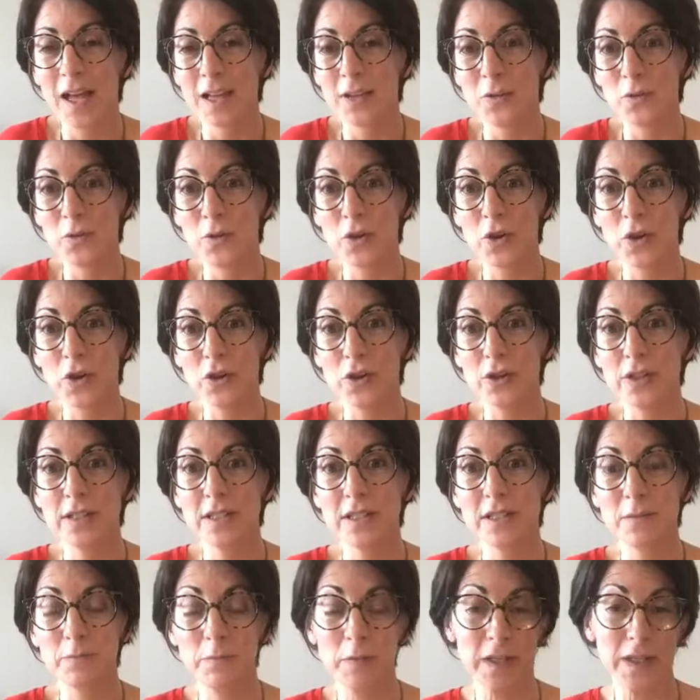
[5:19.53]
Donc euh,
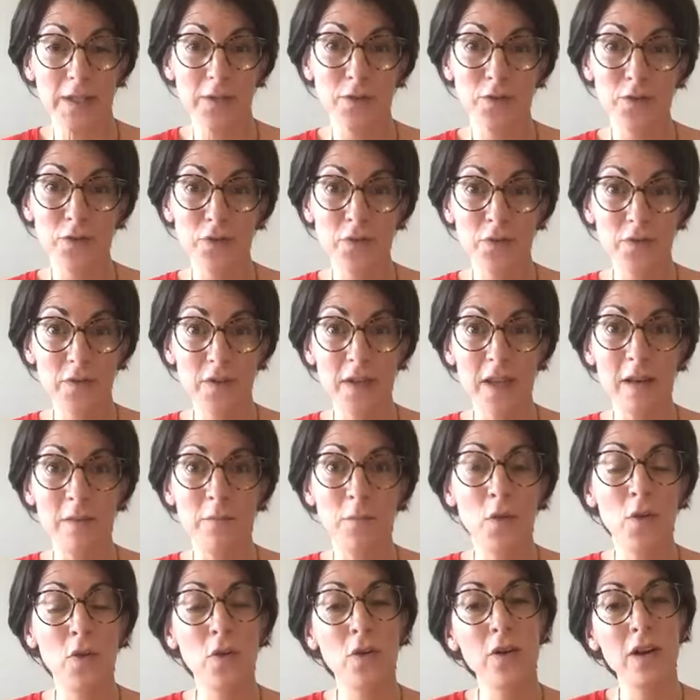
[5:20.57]
parce que
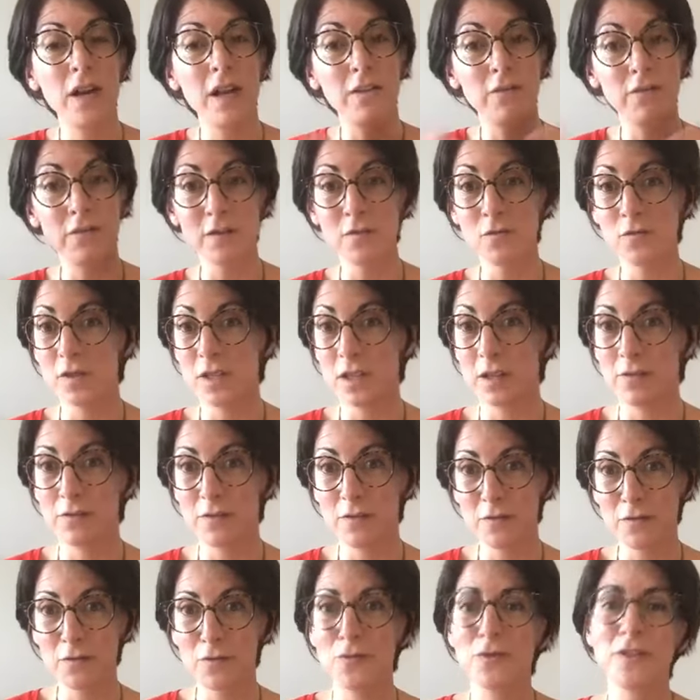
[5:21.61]
finalement la vie que vous avez,
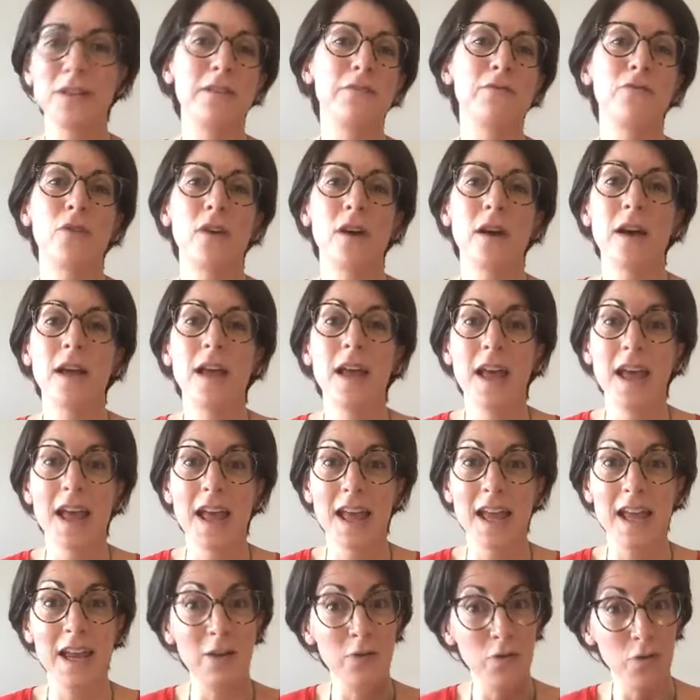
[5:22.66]
il faut le savoir,
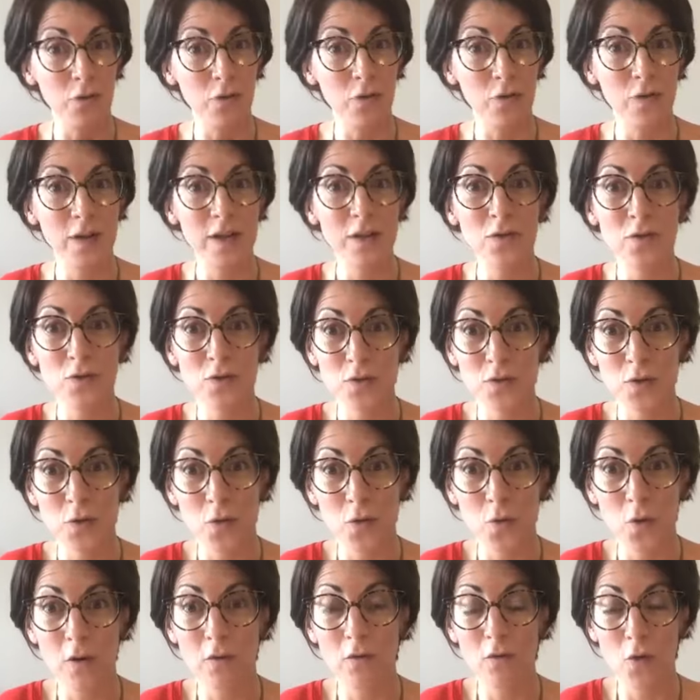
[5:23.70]
est le reflet de ce en
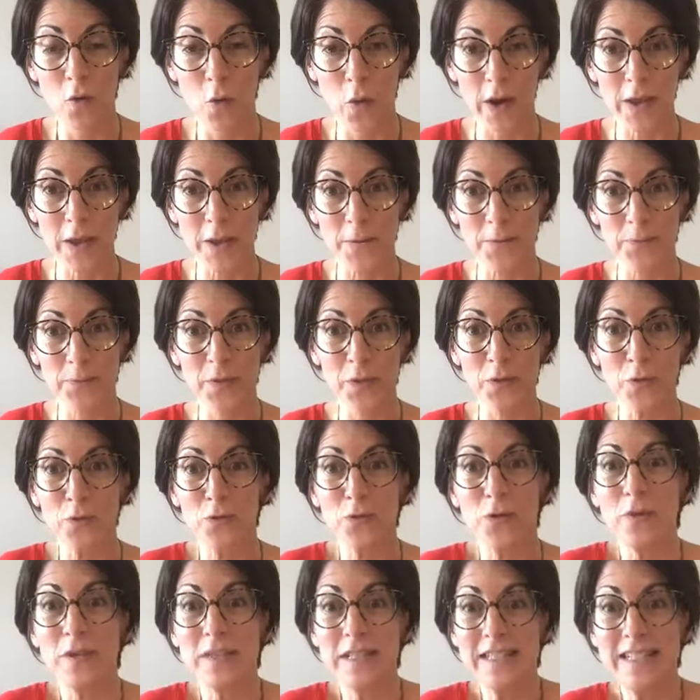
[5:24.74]
quoi vous croyez. Donc
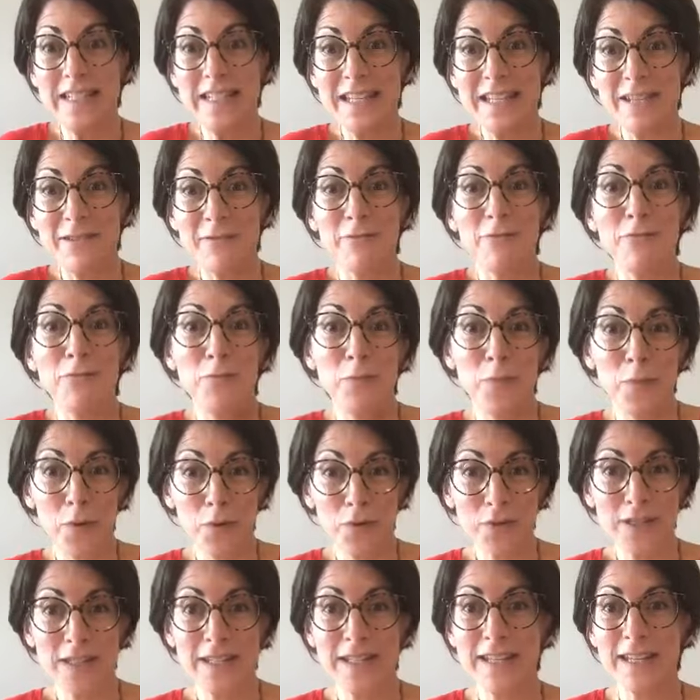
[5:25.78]
si vous
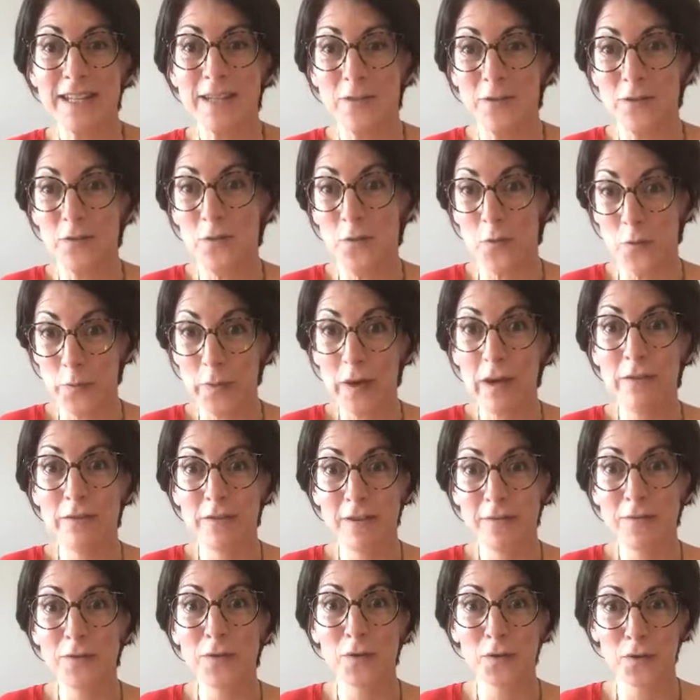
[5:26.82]
pensez ne pas
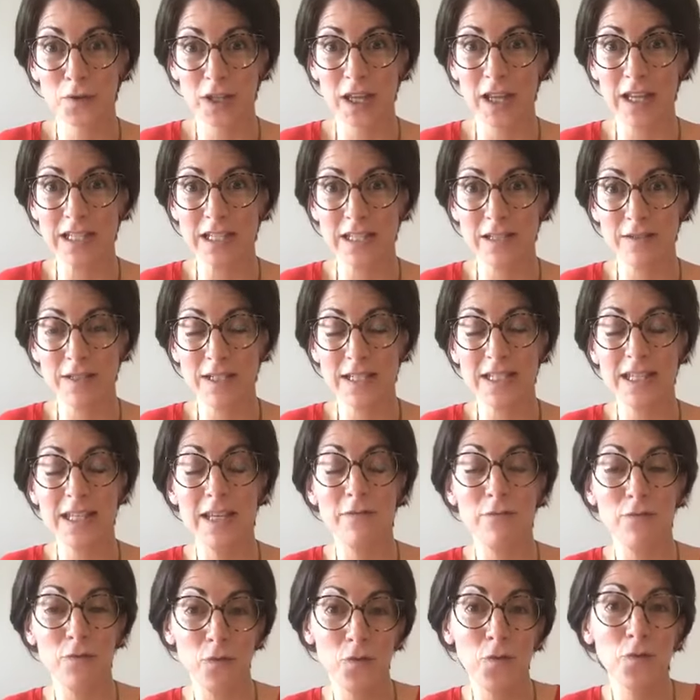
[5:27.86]
vivre de votre
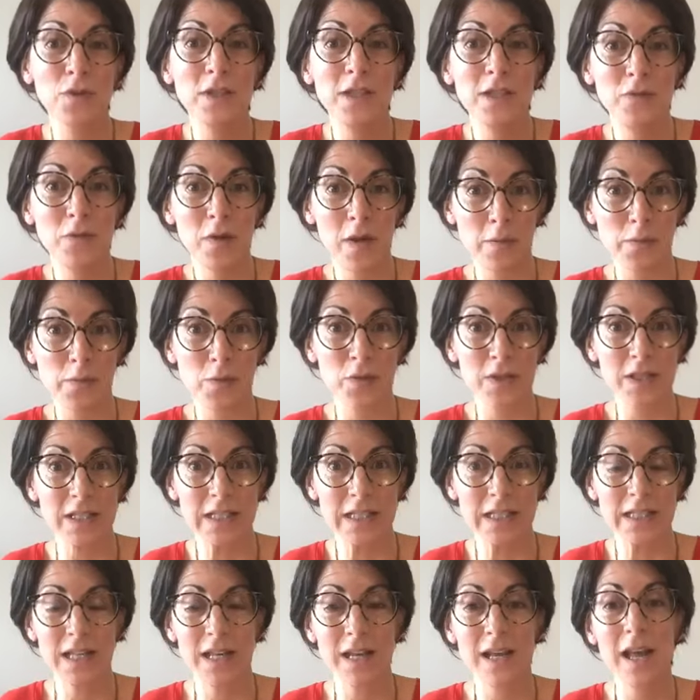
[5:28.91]
activité, vous continuez à penser
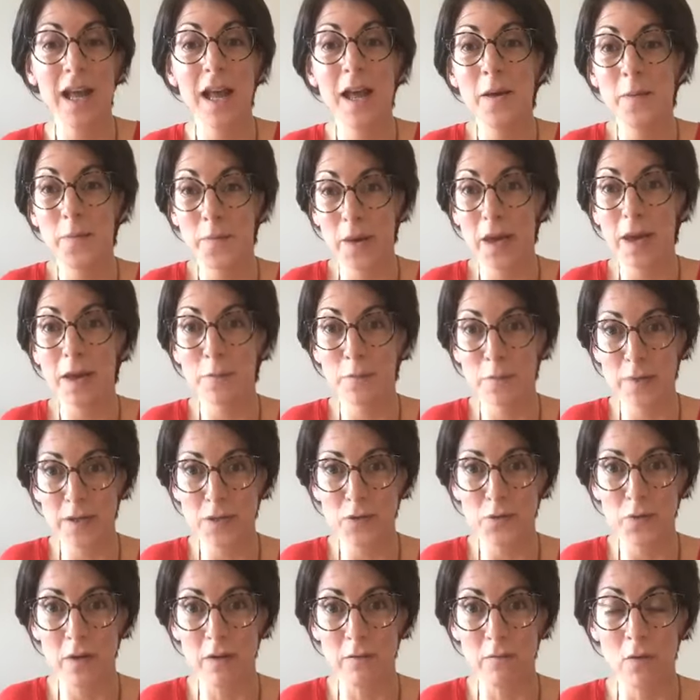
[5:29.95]
ça,
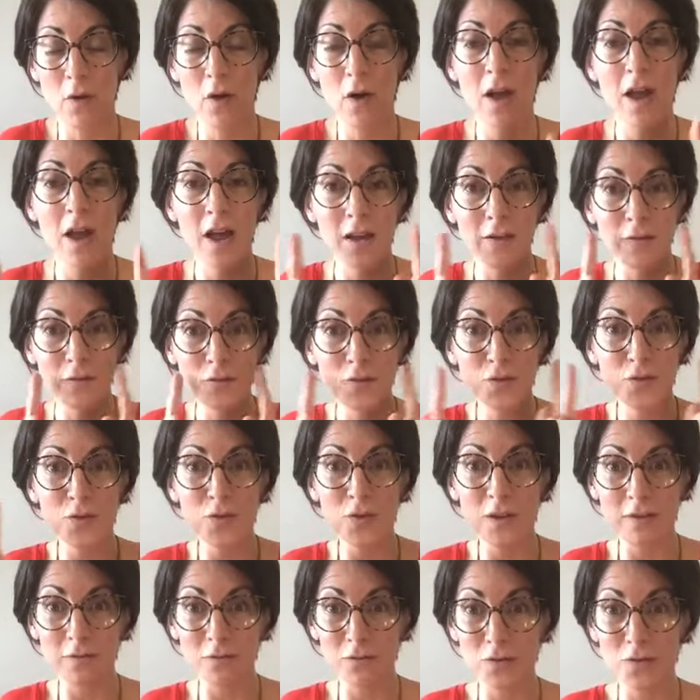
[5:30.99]
perpétuellement. Vos yeux
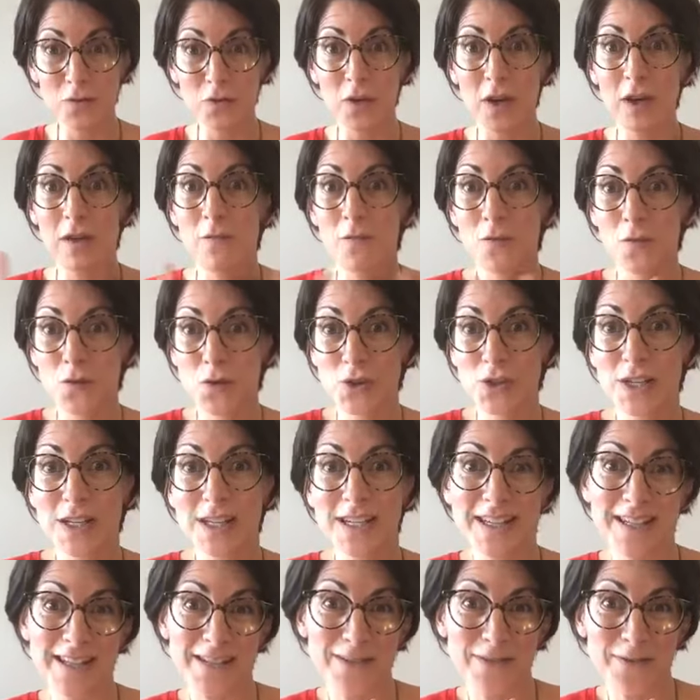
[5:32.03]
et vos oreilles vont
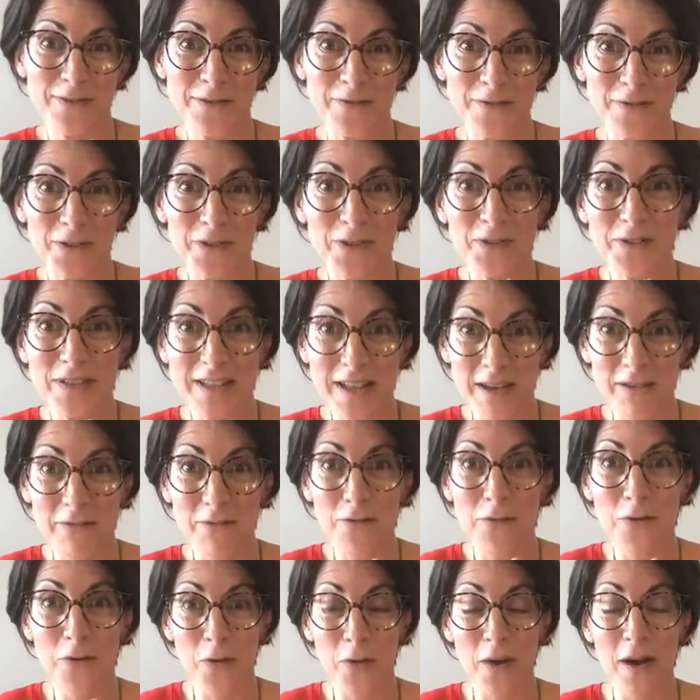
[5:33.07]
rechercher ce que votre cerveau
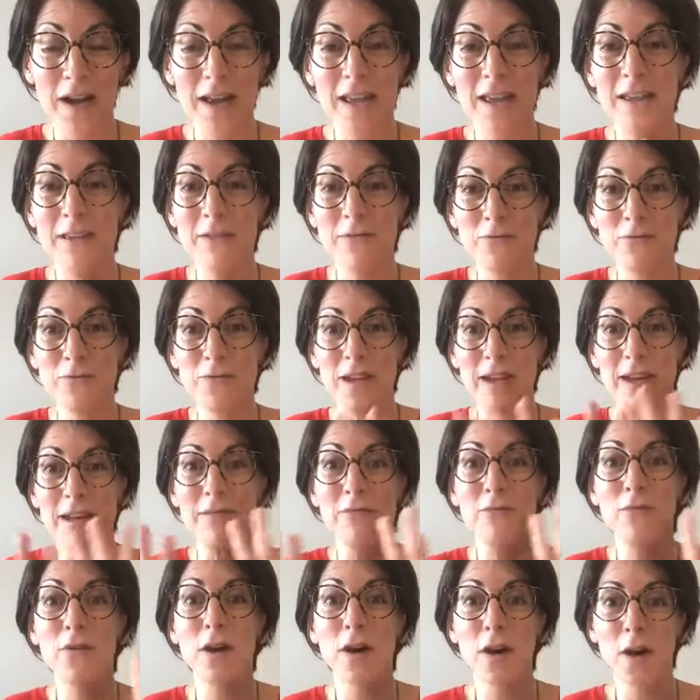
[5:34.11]
croit et vous n'allez
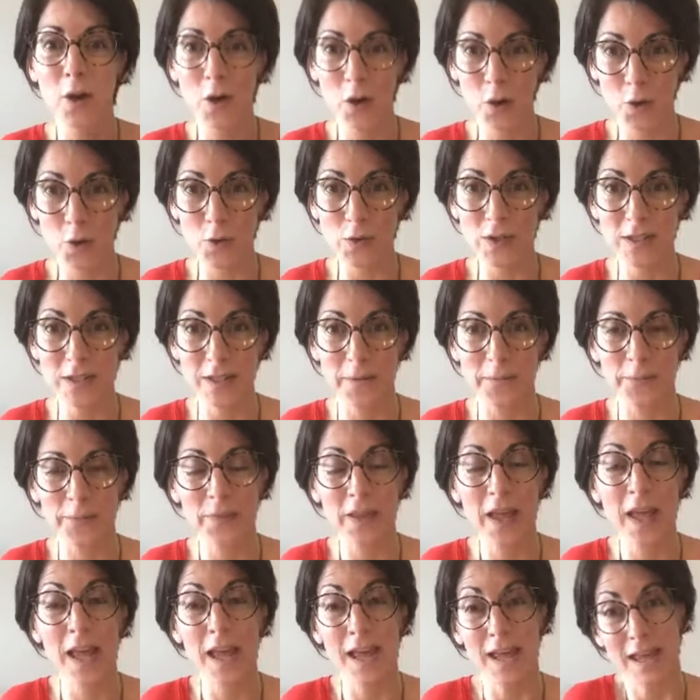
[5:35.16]
voir que ça
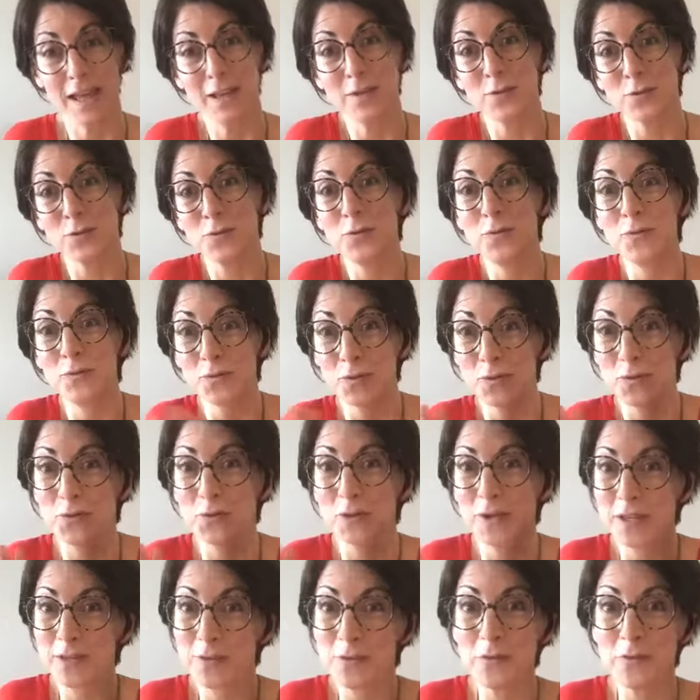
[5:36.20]
et surtout vous
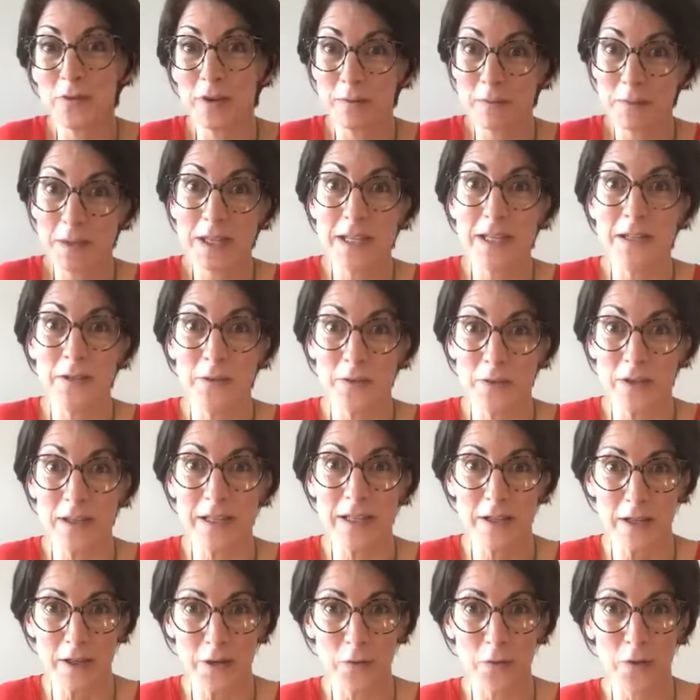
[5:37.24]
entourer de femmes qui
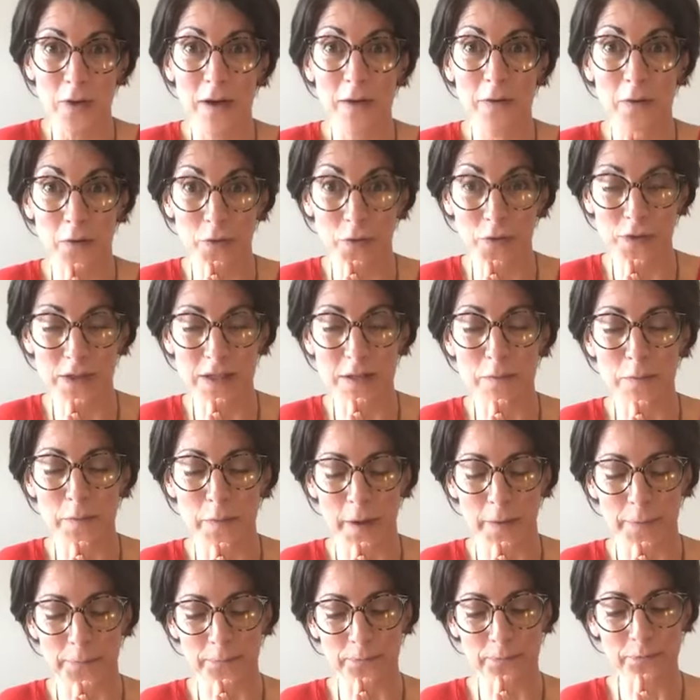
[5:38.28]
n'y croient aussi pas.